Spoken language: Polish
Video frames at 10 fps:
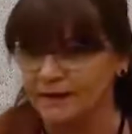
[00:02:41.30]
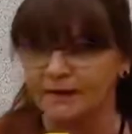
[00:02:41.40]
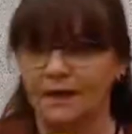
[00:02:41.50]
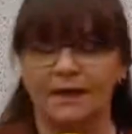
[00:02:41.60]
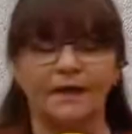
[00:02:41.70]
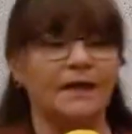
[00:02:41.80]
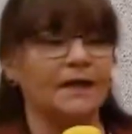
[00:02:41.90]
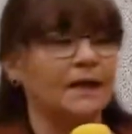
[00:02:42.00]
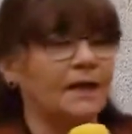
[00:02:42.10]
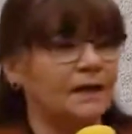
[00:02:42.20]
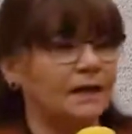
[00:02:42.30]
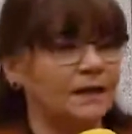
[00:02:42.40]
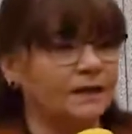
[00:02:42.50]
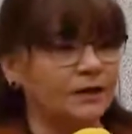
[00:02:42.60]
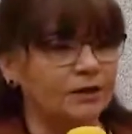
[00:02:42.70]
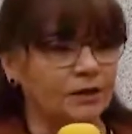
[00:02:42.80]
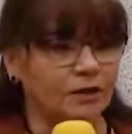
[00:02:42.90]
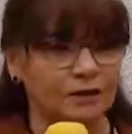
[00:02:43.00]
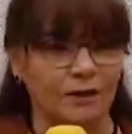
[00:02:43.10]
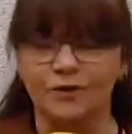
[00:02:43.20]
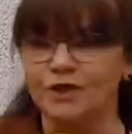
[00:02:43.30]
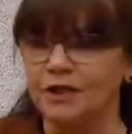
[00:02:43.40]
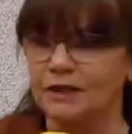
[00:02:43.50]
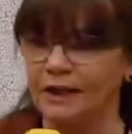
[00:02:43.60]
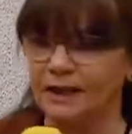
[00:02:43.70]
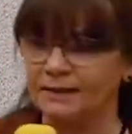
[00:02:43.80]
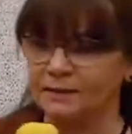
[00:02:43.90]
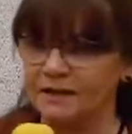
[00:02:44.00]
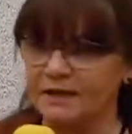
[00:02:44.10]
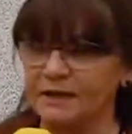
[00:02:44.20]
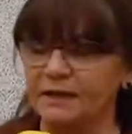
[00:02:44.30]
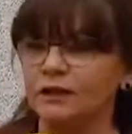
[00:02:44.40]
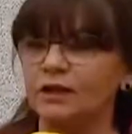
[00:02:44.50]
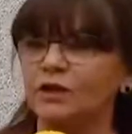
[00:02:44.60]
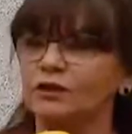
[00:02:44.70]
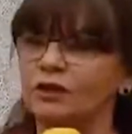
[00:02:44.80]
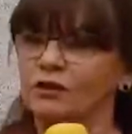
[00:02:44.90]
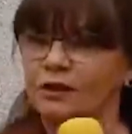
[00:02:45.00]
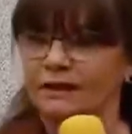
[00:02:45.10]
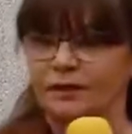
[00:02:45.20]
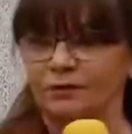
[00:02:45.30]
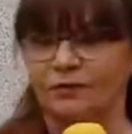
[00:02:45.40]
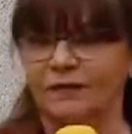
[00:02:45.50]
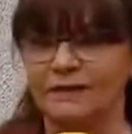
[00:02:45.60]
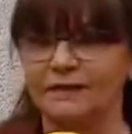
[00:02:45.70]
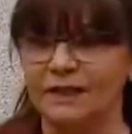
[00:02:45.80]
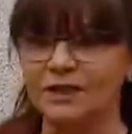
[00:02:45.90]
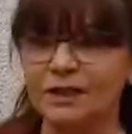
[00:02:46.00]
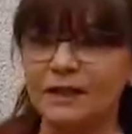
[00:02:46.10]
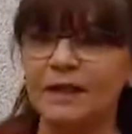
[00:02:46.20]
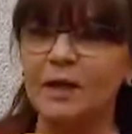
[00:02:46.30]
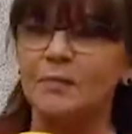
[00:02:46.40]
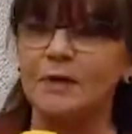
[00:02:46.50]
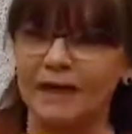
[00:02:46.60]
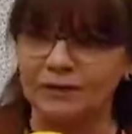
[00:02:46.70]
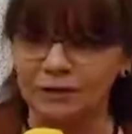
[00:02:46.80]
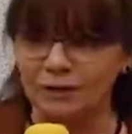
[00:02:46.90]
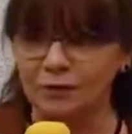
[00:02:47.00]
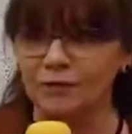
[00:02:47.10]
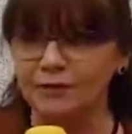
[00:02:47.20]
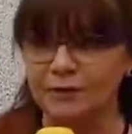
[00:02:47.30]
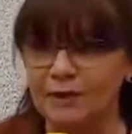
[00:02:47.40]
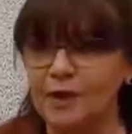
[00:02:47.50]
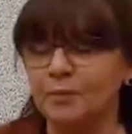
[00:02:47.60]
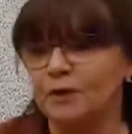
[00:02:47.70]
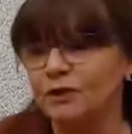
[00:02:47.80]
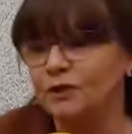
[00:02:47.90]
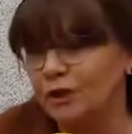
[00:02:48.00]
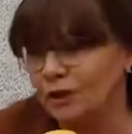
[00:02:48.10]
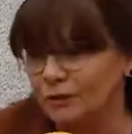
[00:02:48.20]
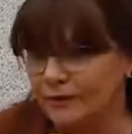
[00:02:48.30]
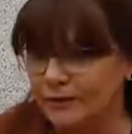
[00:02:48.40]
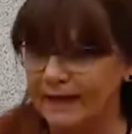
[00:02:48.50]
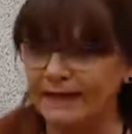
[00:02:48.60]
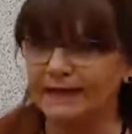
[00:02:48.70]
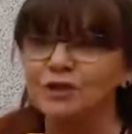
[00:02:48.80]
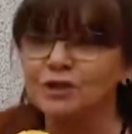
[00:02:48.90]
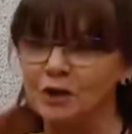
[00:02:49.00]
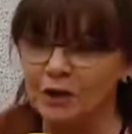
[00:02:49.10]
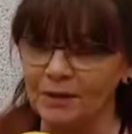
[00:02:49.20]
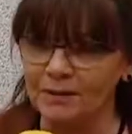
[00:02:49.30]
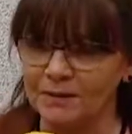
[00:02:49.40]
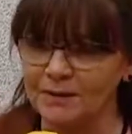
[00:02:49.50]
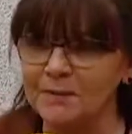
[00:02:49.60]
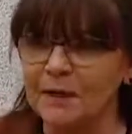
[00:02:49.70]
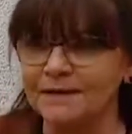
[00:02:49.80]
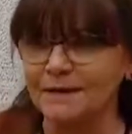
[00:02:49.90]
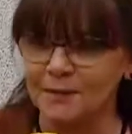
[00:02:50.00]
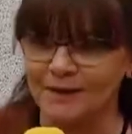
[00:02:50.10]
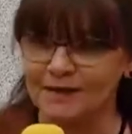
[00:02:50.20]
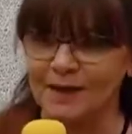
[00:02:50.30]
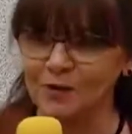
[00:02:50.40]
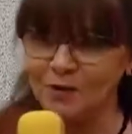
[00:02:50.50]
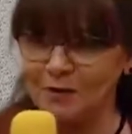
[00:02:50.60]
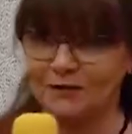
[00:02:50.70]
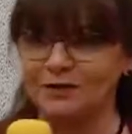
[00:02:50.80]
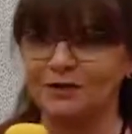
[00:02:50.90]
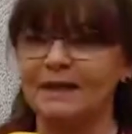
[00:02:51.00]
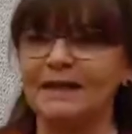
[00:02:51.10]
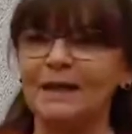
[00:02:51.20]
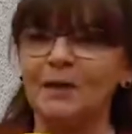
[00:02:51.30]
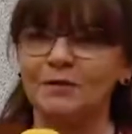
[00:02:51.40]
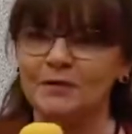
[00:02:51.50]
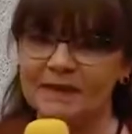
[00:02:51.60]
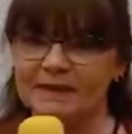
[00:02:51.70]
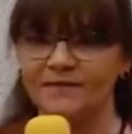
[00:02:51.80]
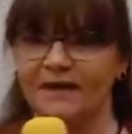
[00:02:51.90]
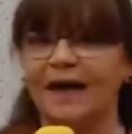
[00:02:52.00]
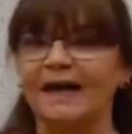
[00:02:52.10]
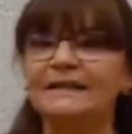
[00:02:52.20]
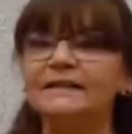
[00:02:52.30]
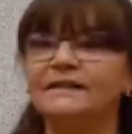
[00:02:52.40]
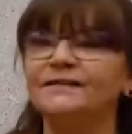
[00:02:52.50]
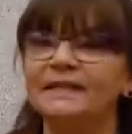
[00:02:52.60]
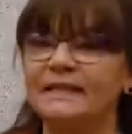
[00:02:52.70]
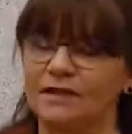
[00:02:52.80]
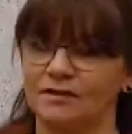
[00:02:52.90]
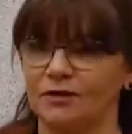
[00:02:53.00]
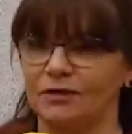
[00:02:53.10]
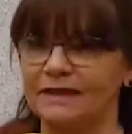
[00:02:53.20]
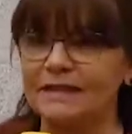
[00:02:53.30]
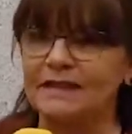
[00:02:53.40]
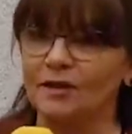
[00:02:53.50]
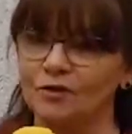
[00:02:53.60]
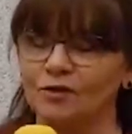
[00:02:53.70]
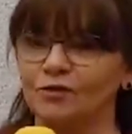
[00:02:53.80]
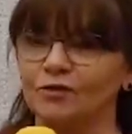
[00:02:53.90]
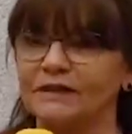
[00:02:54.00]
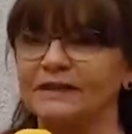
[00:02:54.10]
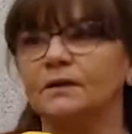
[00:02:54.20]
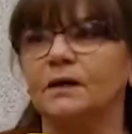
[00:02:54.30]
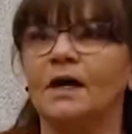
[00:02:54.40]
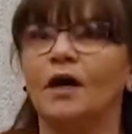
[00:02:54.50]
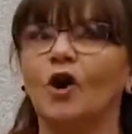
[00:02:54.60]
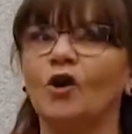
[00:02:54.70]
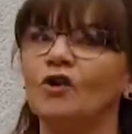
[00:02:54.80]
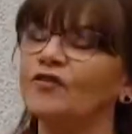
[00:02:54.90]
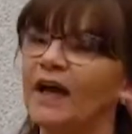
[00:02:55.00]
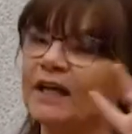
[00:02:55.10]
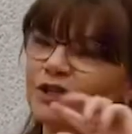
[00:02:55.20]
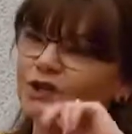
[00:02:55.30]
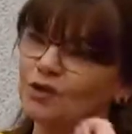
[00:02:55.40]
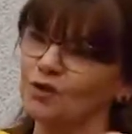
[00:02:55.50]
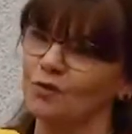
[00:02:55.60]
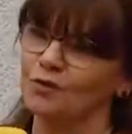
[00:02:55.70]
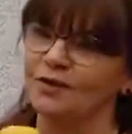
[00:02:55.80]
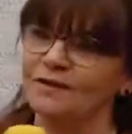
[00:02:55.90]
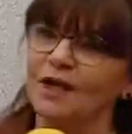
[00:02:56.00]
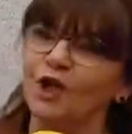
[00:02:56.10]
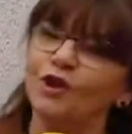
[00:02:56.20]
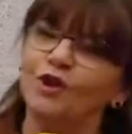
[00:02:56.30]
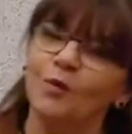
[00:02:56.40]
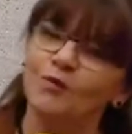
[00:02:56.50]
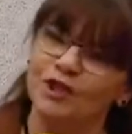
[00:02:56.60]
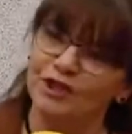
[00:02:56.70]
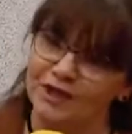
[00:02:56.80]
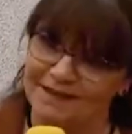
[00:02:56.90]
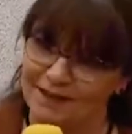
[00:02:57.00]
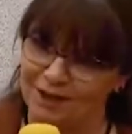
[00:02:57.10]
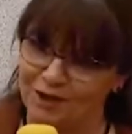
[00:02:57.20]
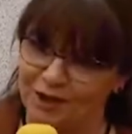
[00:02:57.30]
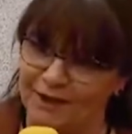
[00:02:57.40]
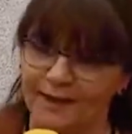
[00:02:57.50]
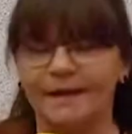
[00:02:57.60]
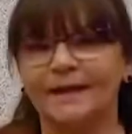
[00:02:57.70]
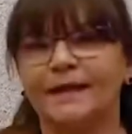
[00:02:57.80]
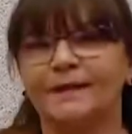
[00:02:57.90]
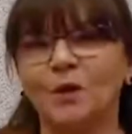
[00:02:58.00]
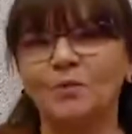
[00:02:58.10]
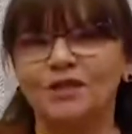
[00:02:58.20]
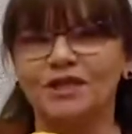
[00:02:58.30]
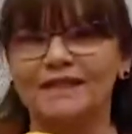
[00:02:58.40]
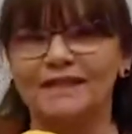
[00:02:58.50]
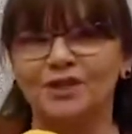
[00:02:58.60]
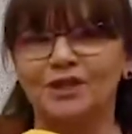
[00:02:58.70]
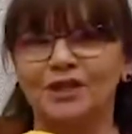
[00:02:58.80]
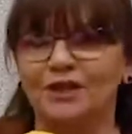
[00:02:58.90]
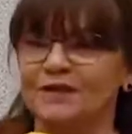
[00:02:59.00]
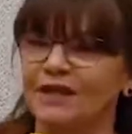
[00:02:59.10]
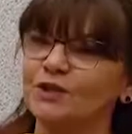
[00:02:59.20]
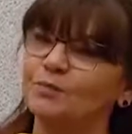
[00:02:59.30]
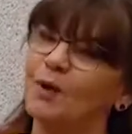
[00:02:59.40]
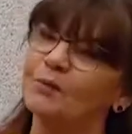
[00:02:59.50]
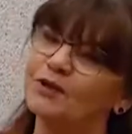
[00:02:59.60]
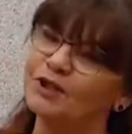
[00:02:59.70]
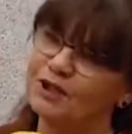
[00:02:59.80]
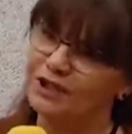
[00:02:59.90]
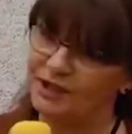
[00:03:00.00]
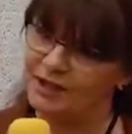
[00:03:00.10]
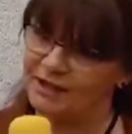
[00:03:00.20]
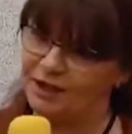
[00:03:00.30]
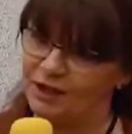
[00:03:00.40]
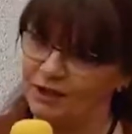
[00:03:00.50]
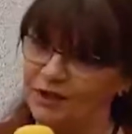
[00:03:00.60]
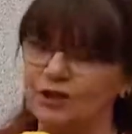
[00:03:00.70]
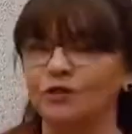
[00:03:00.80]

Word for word: ja, E, nie tylko nauczycieli akademickich, nie tylko teoretyków, ale także praktyków, w tym polityków. Dlaczego? To jest bardzo prosta odpowiedź. Proszę Państwa, aktywny senior to jest senior, który kolokwialnie rzecz ujmując, dobrze się starzeje. Dobrze się starzeje, to znaczy pomyślnie się starzeje, czyli